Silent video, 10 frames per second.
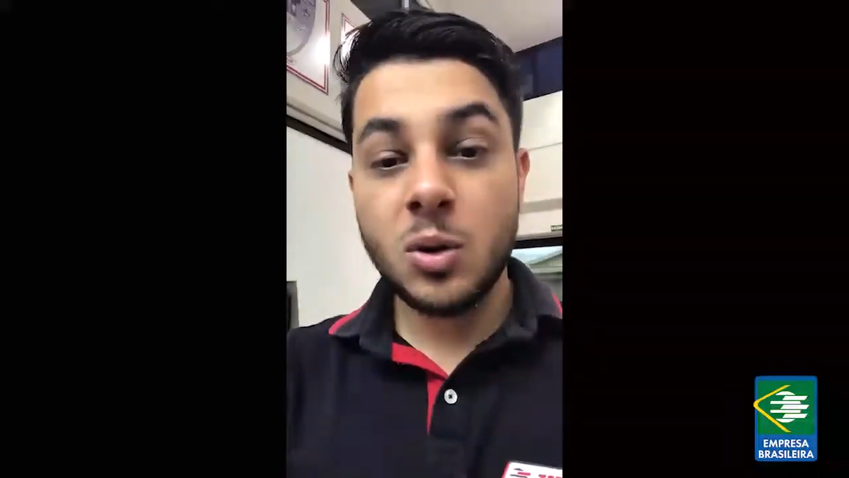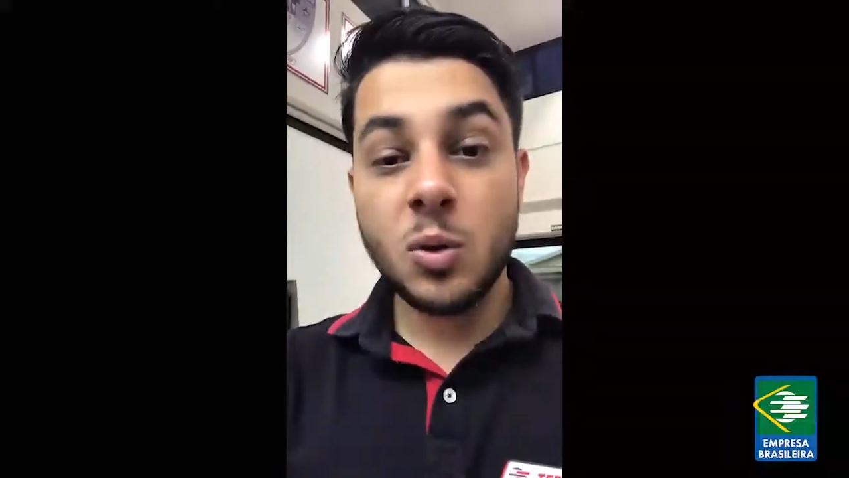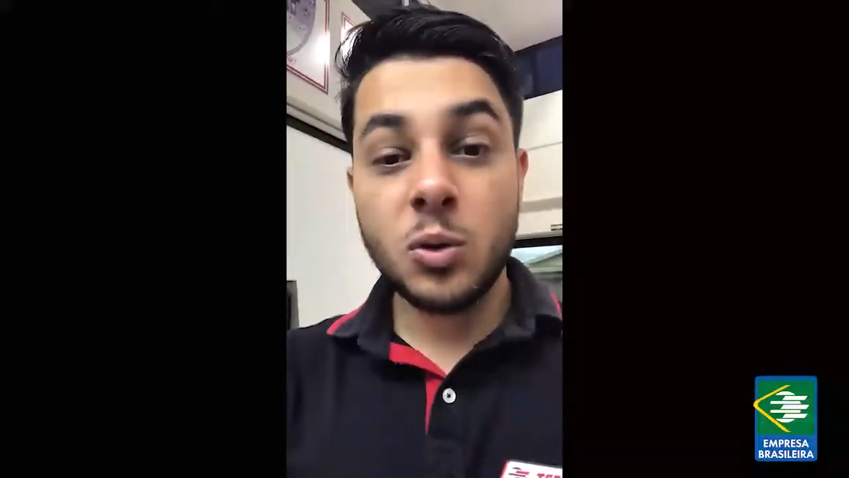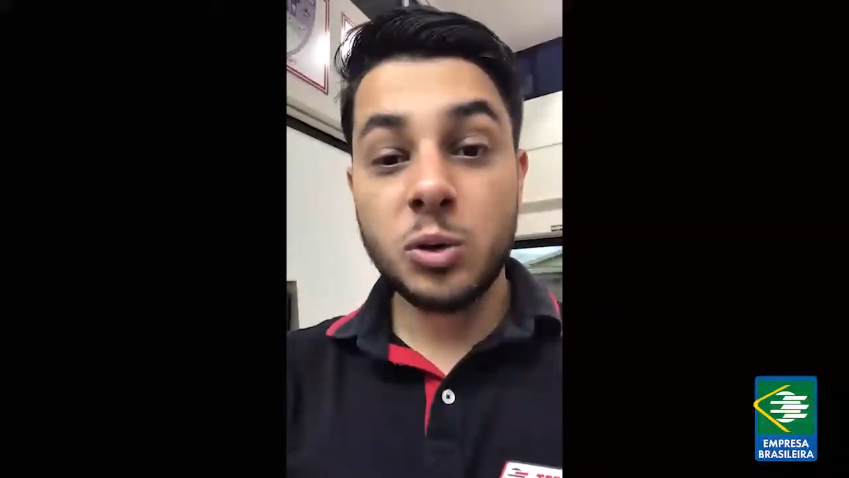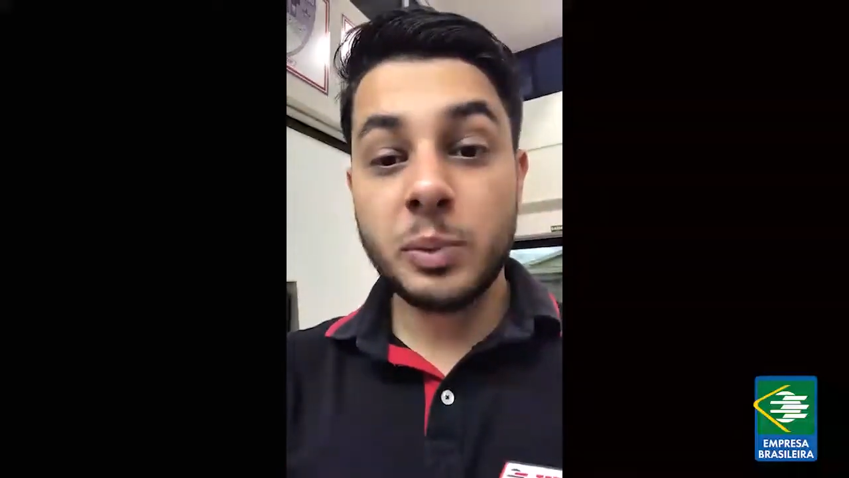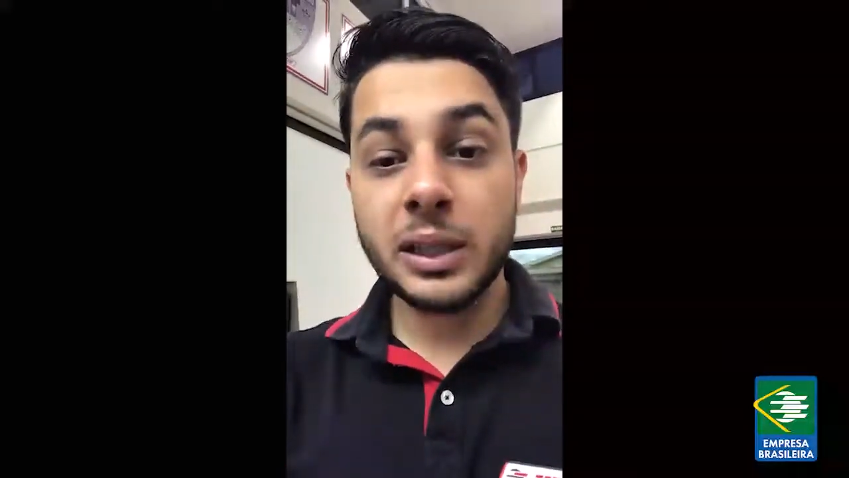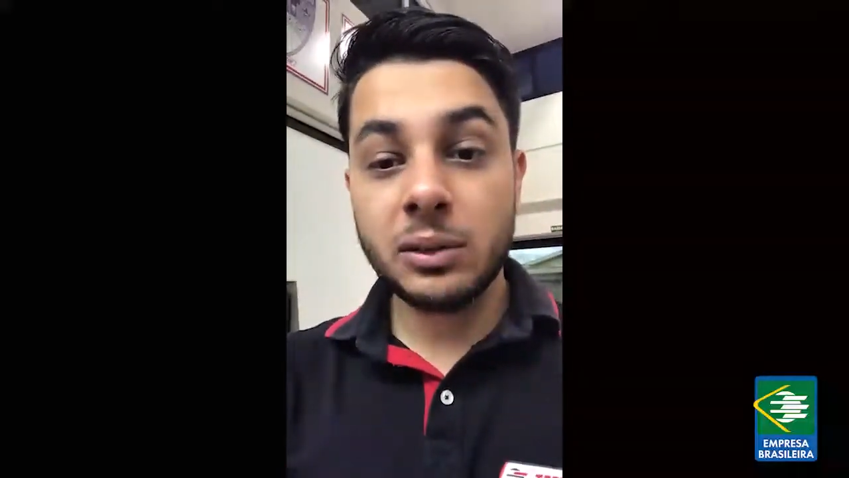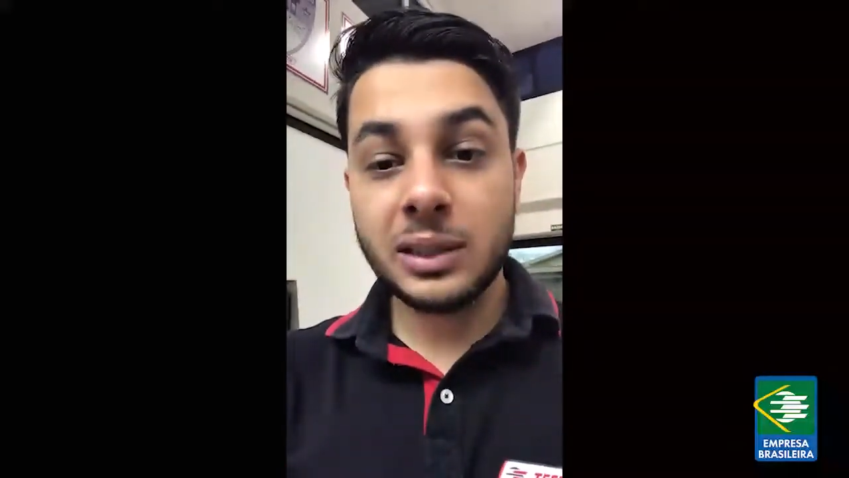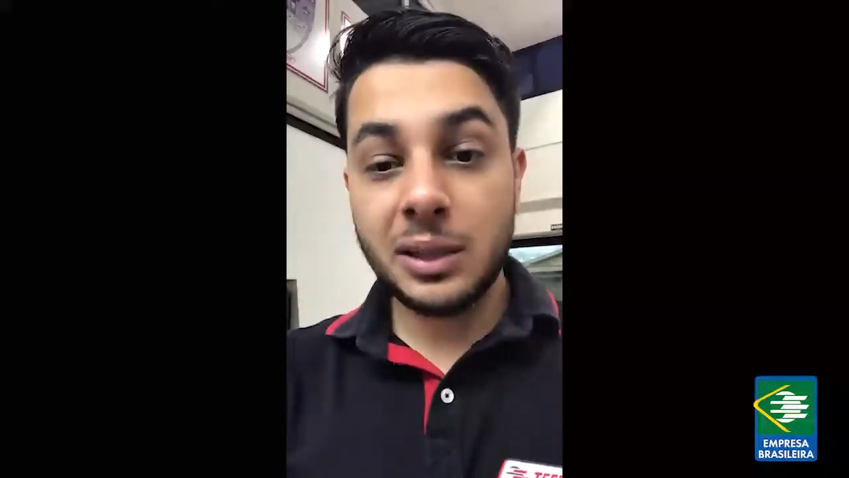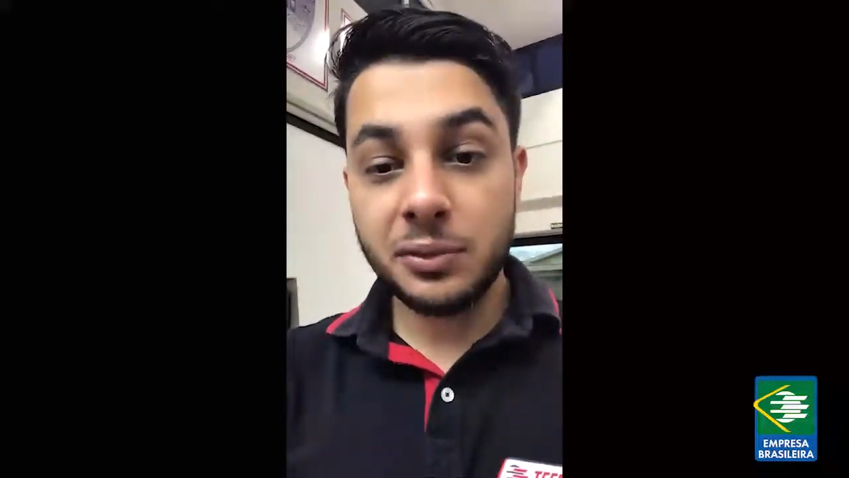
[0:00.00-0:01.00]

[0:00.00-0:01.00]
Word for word: ou no pedal de